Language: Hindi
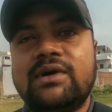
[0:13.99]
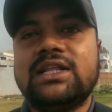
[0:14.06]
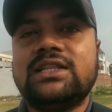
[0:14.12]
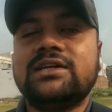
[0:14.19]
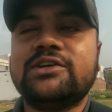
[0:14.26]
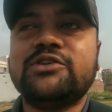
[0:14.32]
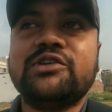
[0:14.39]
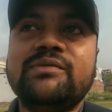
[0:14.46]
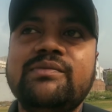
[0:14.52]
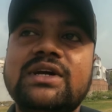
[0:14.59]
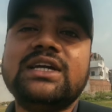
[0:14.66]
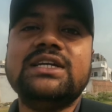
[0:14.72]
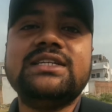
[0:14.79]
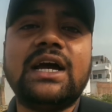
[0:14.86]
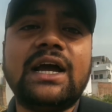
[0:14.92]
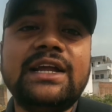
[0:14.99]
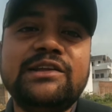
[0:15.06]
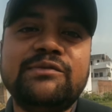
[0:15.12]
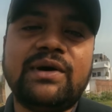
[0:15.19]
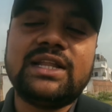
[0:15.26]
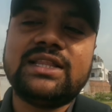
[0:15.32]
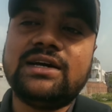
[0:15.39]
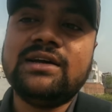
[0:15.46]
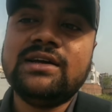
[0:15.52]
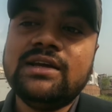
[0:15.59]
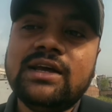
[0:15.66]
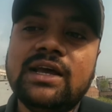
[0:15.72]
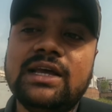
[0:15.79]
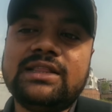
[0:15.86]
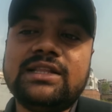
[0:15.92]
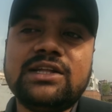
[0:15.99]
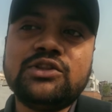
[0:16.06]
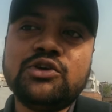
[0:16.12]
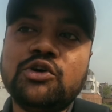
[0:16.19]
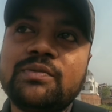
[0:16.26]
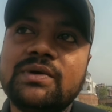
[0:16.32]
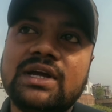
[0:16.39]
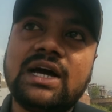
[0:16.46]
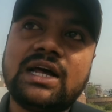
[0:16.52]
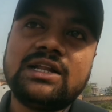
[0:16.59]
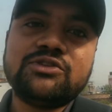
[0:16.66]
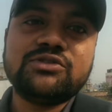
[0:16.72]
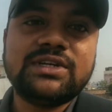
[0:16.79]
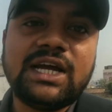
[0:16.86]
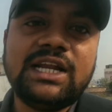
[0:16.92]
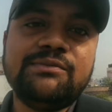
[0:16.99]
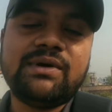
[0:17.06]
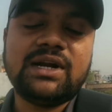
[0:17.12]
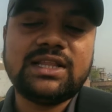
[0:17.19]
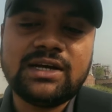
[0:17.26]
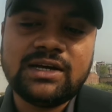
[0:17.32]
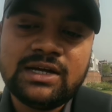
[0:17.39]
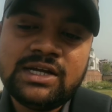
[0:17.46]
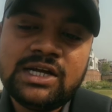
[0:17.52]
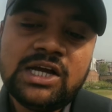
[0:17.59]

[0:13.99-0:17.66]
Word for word: पा रहा था क्योंकि मैं कहीं जा ही नहीं पा रहा था इतना धूप के कारण तो जा ही नहीं पा रहा था